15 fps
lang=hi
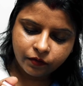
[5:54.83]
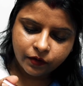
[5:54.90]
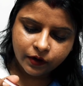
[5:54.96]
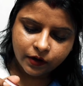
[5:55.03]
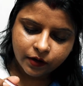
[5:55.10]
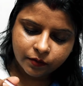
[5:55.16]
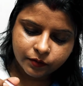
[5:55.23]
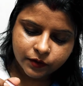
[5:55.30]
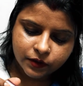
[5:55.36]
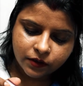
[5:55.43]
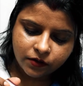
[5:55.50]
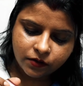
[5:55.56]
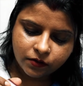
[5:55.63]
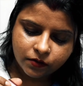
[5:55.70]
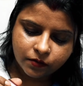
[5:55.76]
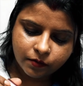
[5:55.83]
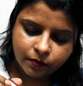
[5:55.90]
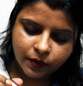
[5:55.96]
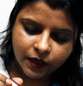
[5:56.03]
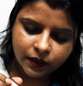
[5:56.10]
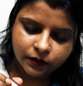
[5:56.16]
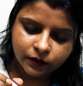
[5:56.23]
फिर आपसे
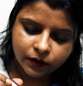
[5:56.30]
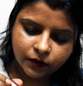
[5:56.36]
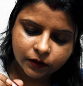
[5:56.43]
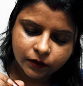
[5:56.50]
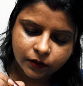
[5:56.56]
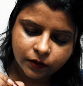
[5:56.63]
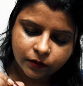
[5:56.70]
बात करती